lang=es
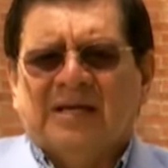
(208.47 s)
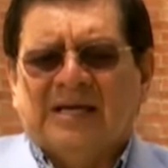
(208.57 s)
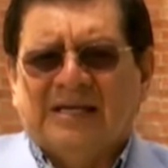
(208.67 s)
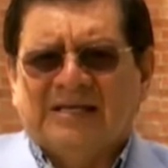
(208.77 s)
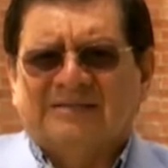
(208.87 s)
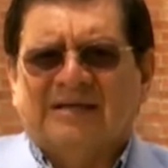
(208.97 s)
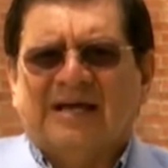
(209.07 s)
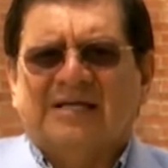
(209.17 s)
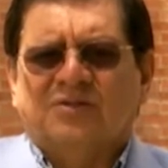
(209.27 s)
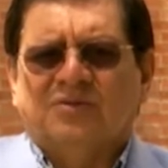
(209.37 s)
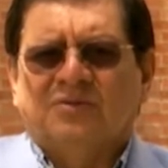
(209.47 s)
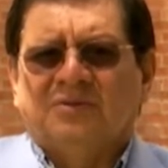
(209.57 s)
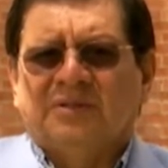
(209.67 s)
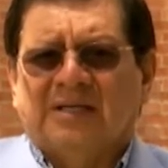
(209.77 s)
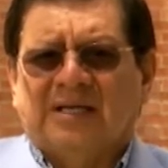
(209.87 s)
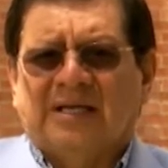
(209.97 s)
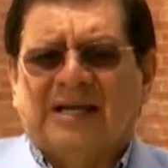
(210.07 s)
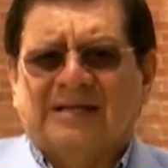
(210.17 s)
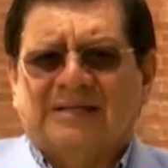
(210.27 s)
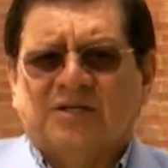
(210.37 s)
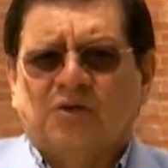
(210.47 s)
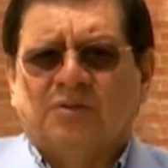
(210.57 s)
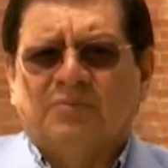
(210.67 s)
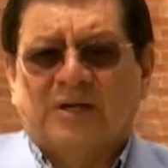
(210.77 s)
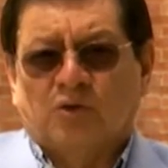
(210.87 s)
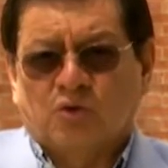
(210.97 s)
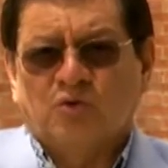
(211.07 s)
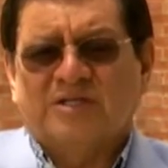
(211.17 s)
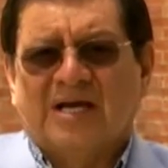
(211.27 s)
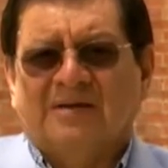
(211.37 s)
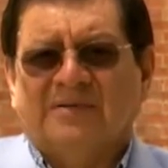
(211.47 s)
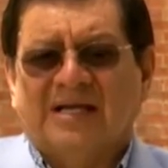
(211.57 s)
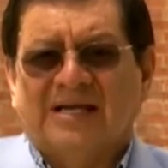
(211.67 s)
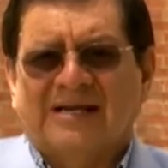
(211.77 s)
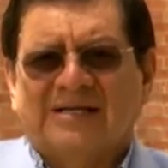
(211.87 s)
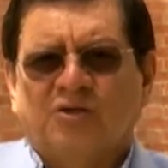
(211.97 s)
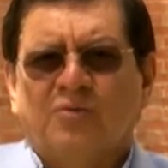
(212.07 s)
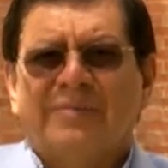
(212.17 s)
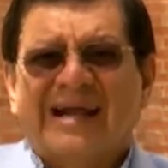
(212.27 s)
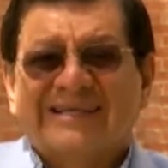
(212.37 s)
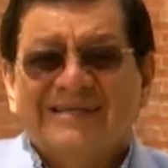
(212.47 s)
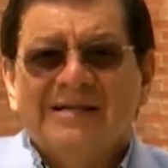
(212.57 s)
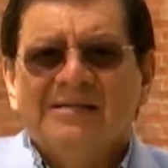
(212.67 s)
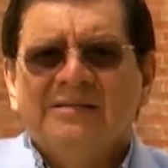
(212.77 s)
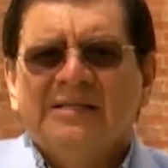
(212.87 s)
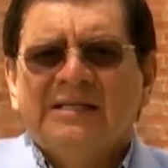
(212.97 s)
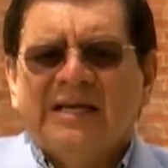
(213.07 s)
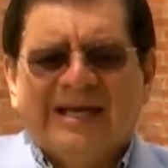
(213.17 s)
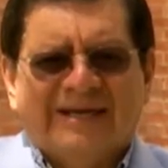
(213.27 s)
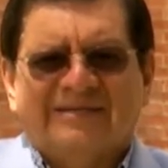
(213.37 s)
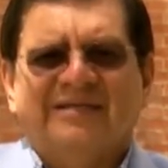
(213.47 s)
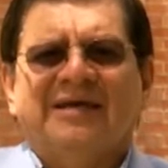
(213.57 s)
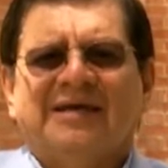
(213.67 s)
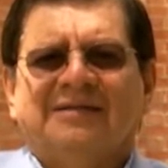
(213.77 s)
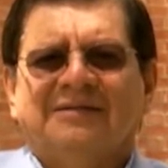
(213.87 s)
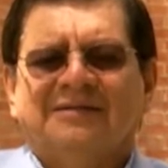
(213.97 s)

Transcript: en este caso en la región, bueno, Rusia y en la región Brasil, exigen